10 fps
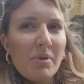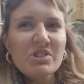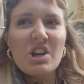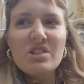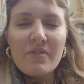
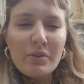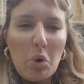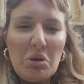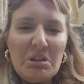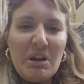kapalı çarşıda falan
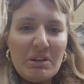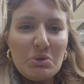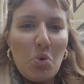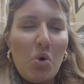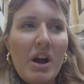
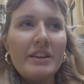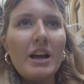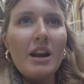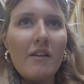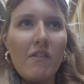iğrenç kokan
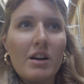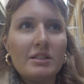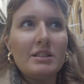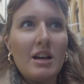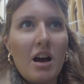yerler
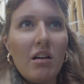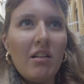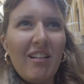vardır ya.